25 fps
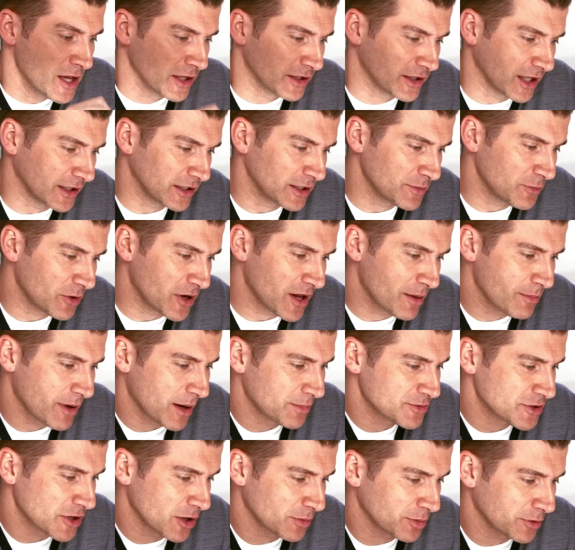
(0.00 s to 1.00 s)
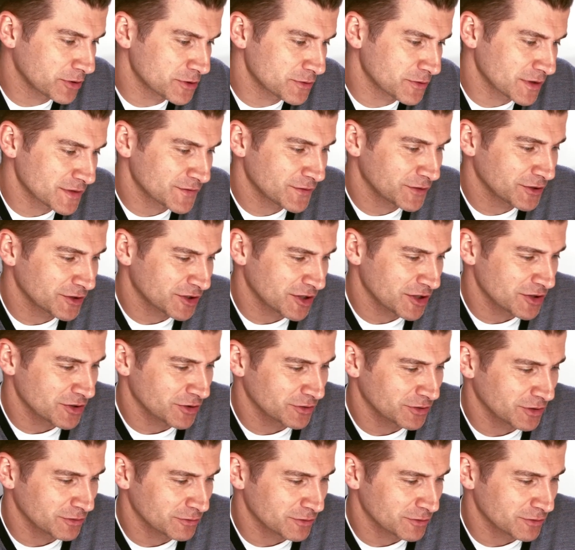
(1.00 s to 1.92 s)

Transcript: Kiedy moja babcia obchodziła swoje 60.